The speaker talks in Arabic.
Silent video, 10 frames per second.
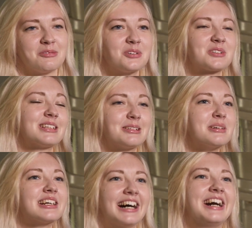أن
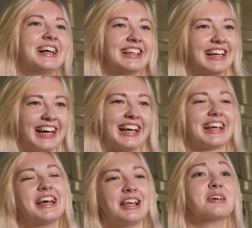يكون بالفعل على
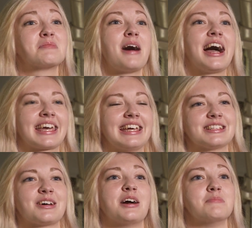هذا الكوكب
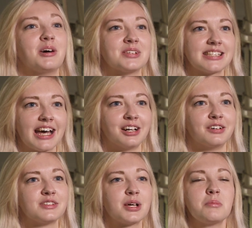البعيد الآن
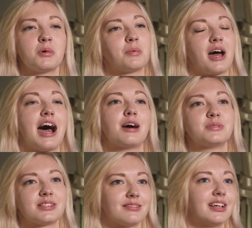
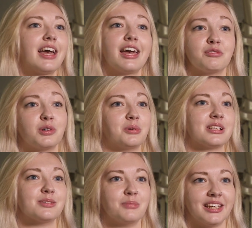لكن ربما
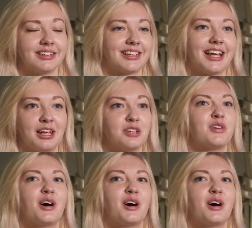إذا التقينا في